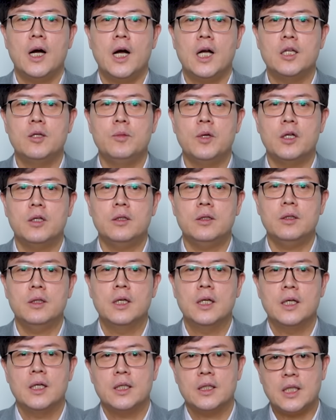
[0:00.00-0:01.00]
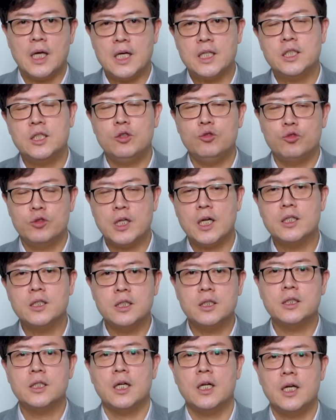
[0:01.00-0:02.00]
아니면은 다시
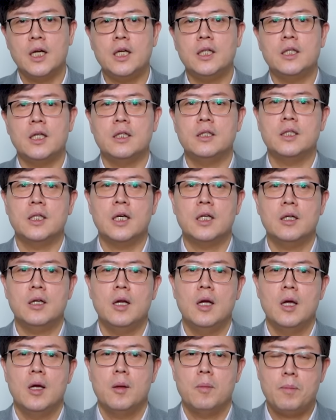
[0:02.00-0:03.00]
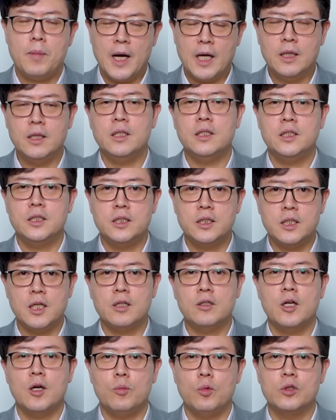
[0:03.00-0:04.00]
유상증자를 해야 되느냐를 반드시
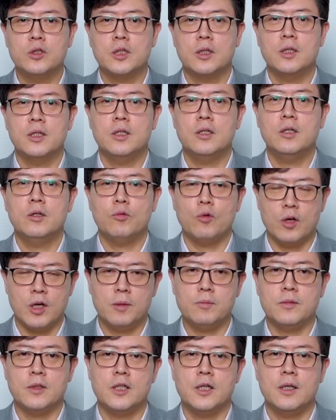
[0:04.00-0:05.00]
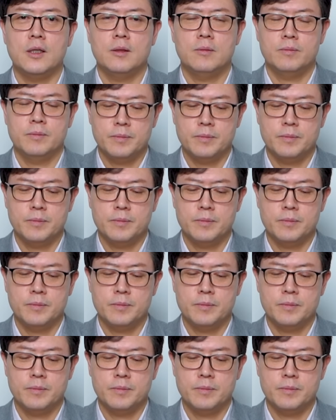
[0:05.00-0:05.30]
체크해 보시기를 권합니다.